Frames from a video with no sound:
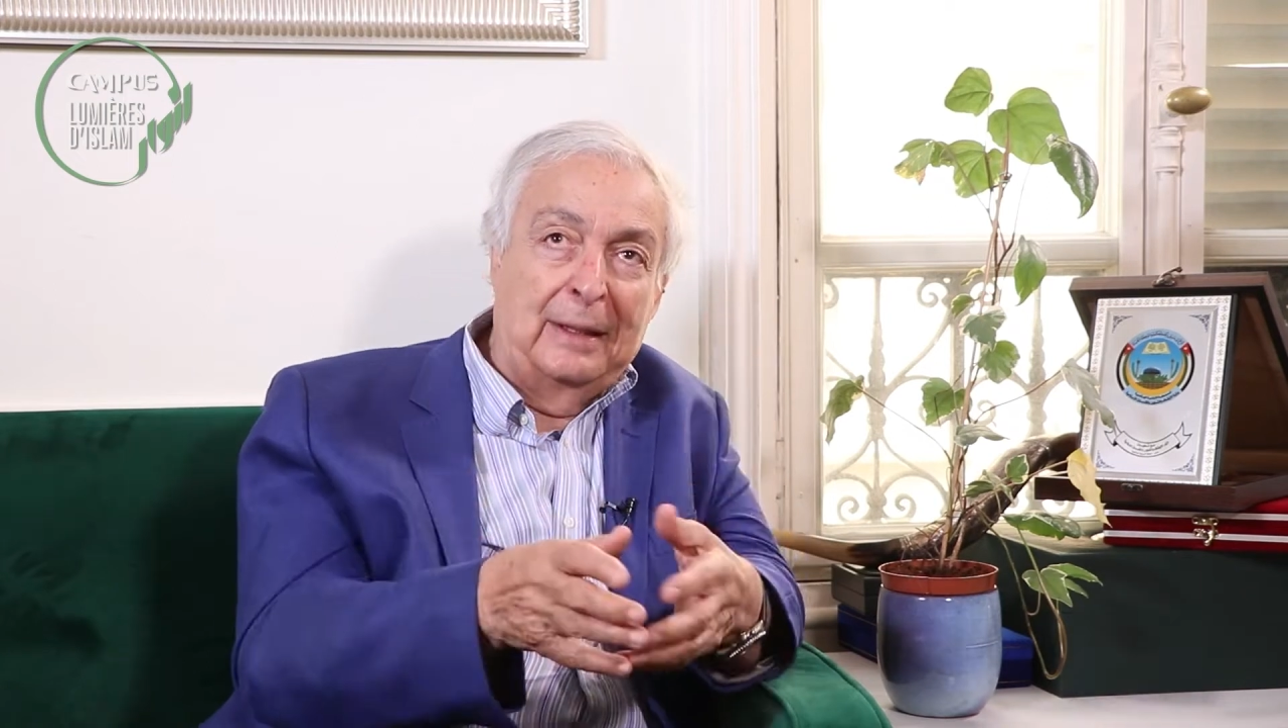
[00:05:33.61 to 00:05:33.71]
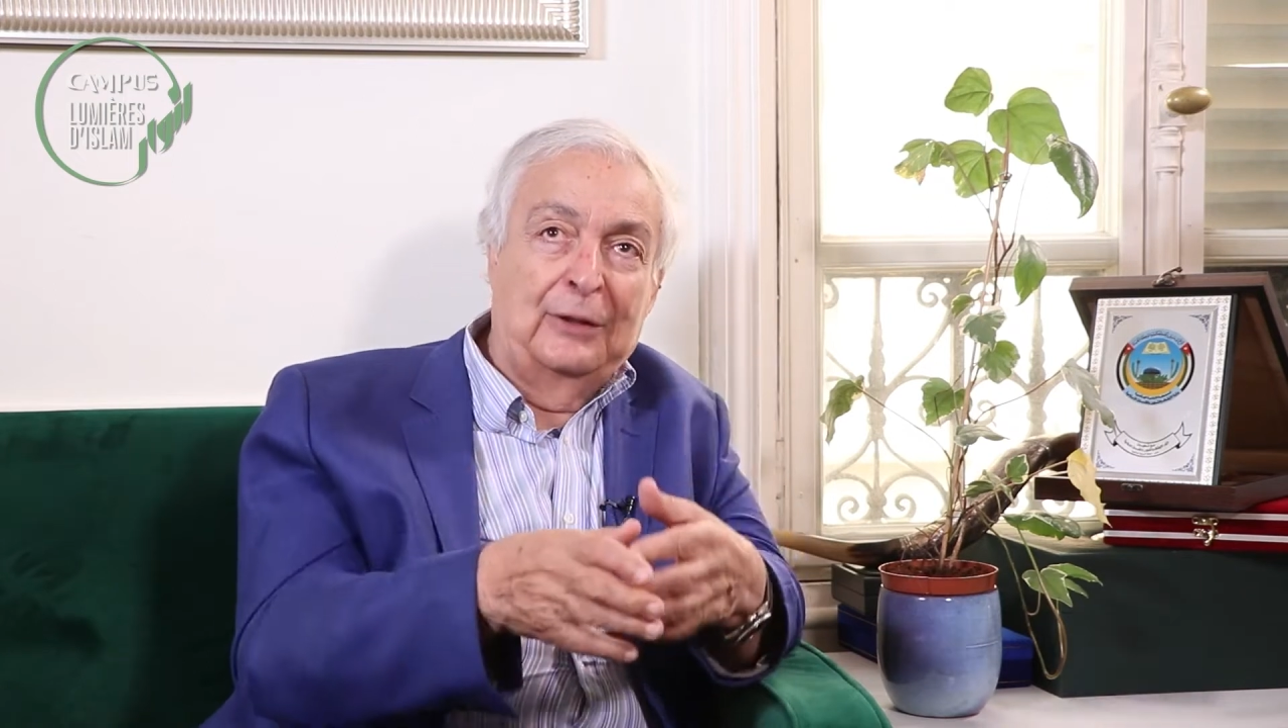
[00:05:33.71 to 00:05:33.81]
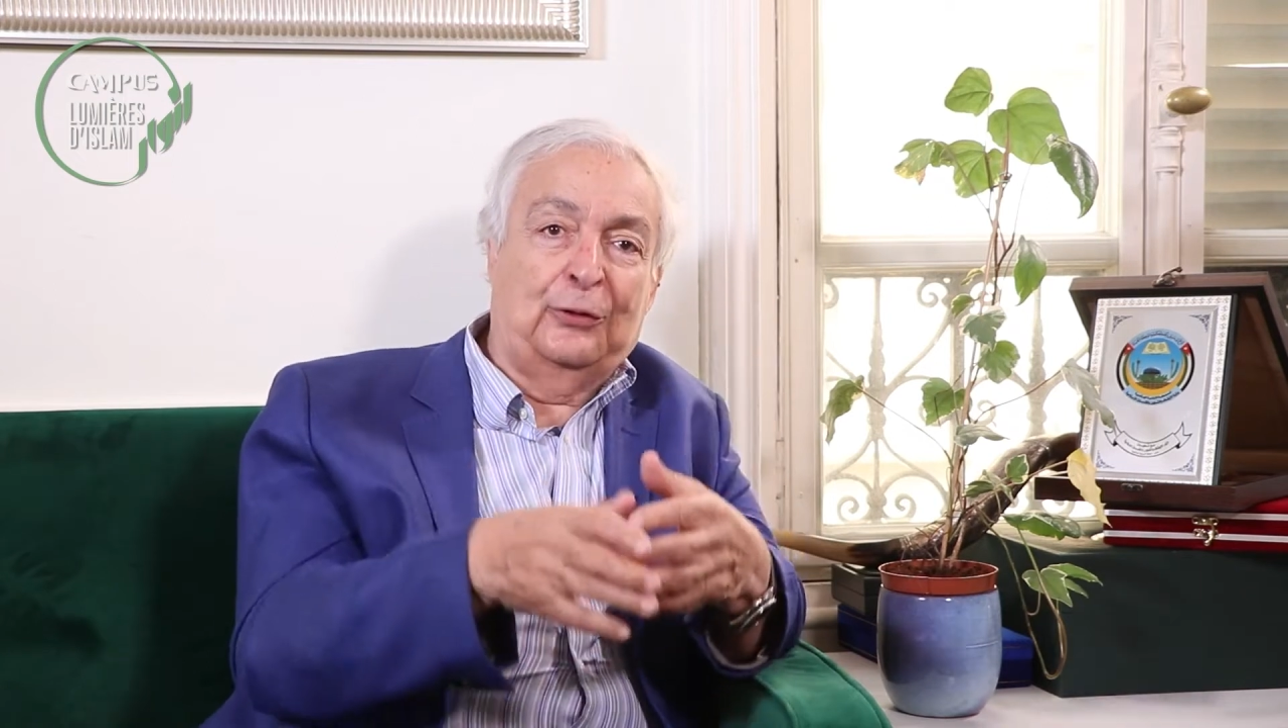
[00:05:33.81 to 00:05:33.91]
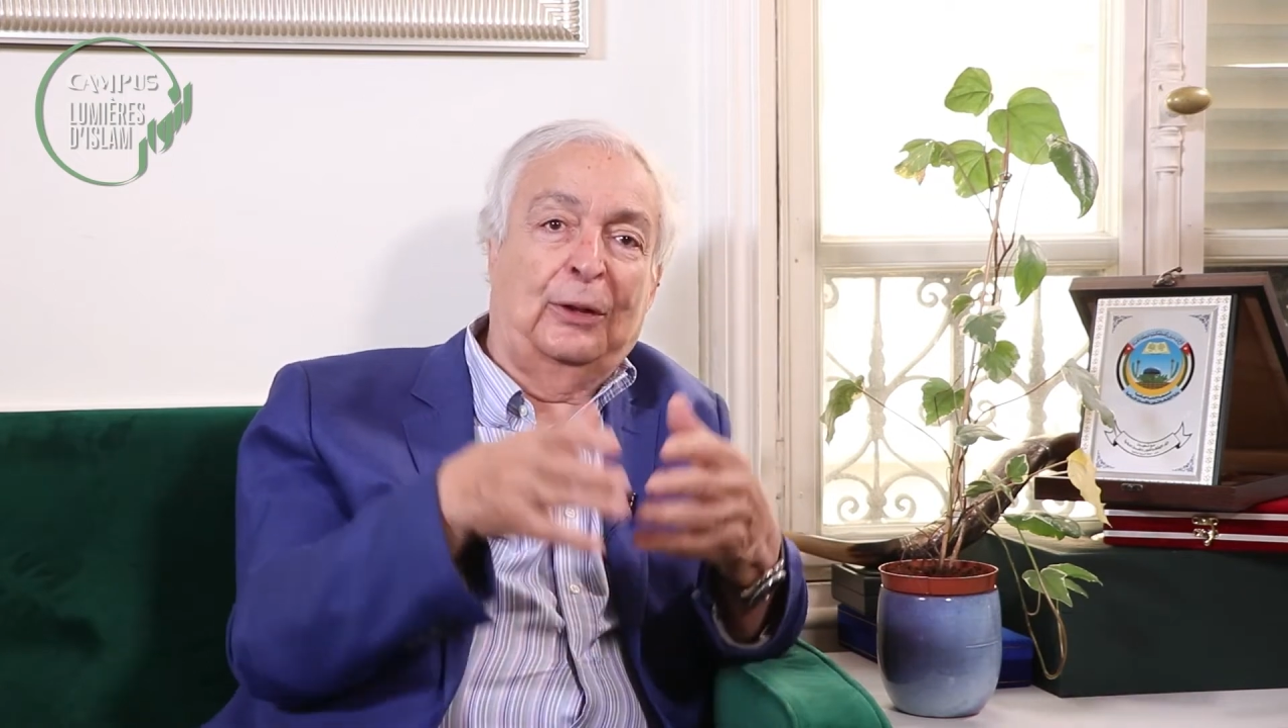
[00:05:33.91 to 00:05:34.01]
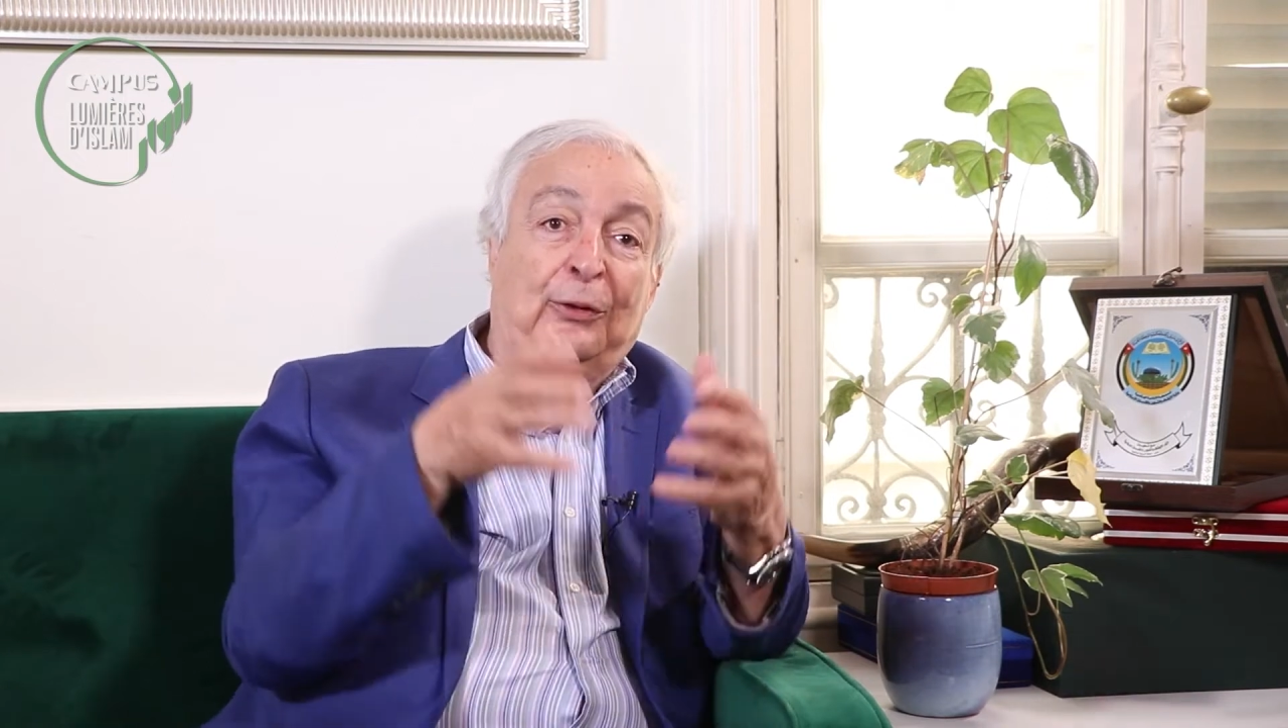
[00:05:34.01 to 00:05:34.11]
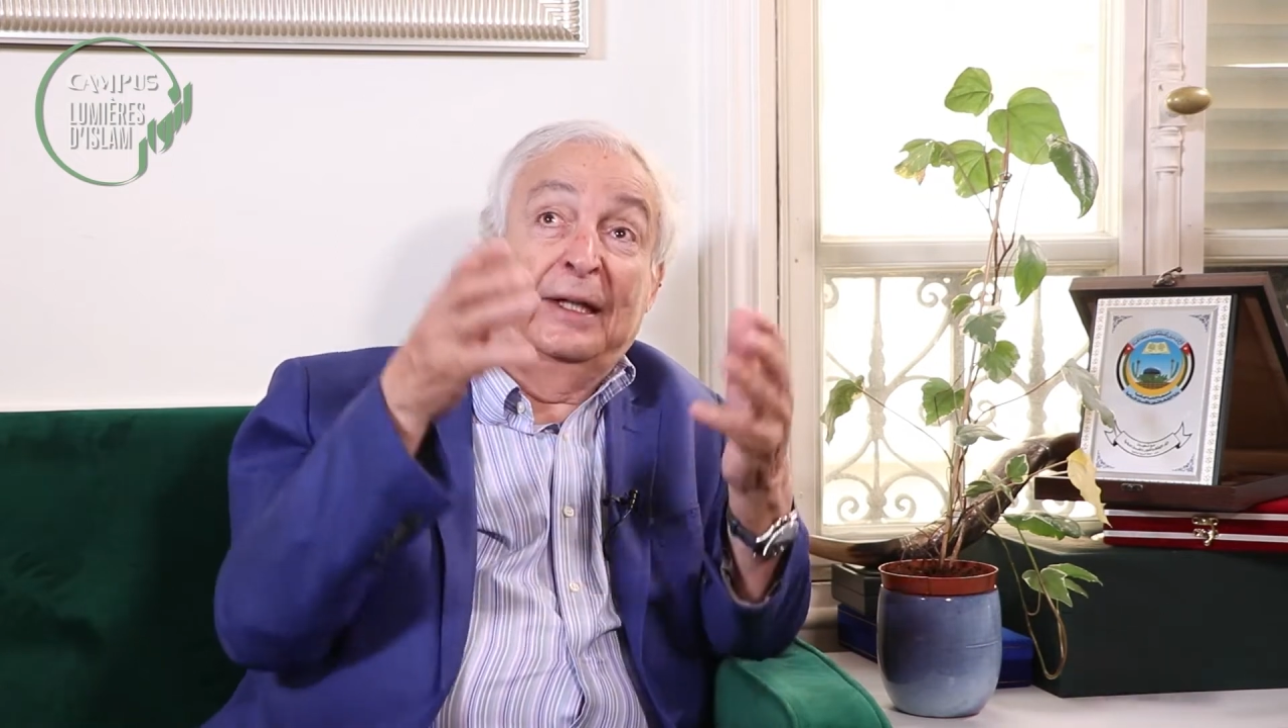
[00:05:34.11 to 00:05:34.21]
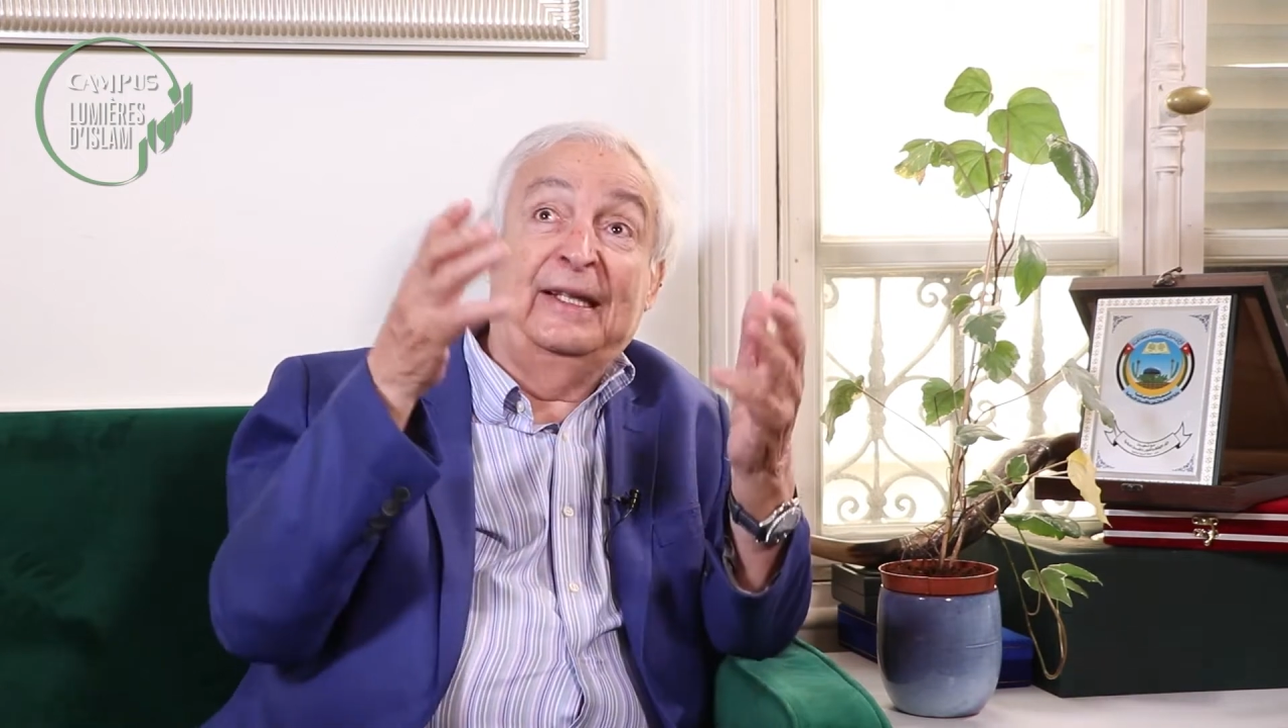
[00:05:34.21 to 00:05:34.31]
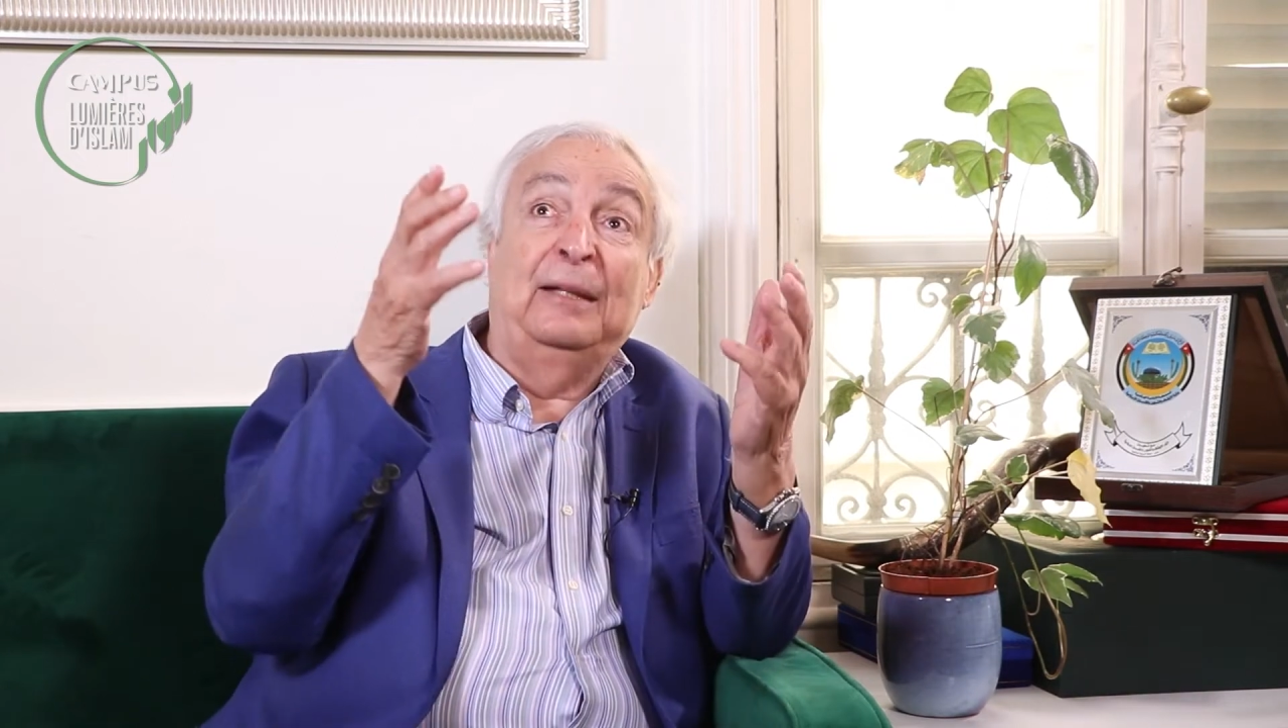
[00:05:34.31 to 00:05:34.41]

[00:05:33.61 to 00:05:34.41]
à l'histoire de la